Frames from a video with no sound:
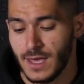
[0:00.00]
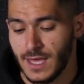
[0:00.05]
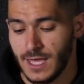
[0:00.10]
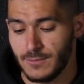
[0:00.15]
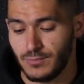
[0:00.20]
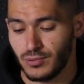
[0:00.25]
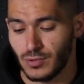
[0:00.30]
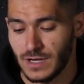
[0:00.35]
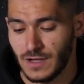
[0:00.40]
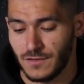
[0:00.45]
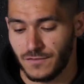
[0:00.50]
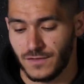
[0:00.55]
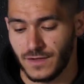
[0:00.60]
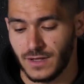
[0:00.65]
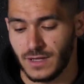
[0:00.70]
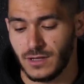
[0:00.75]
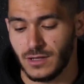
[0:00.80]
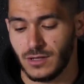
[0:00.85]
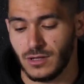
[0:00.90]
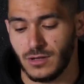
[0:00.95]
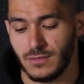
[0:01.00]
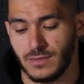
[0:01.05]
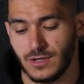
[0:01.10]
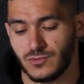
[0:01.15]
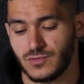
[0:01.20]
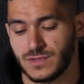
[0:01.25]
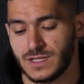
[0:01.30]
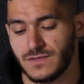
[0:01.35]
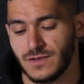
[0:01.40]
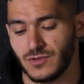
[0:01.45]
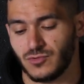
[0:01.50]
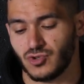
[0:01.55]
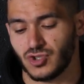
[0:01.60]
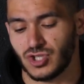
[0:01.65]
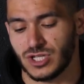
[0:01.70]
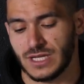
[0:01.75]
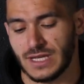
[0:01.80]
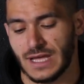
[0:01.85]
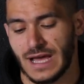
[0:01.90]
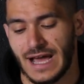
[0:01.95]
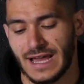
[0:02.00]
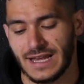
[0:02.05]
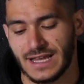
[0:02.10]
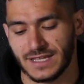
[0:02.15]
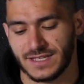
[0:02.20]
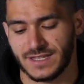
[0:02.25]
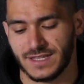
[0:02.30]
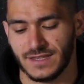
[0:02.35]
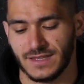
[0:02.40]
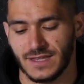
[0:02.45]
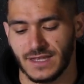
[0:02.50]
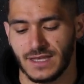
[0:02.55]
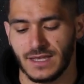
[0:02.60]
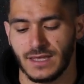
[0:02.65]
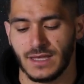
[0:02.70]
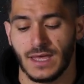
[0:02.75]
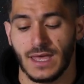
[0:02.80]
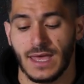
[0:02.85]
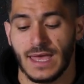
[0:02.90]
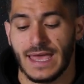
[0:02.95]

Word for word: et pour la fin, euh, bah, tout ce qui va toucher à la kiné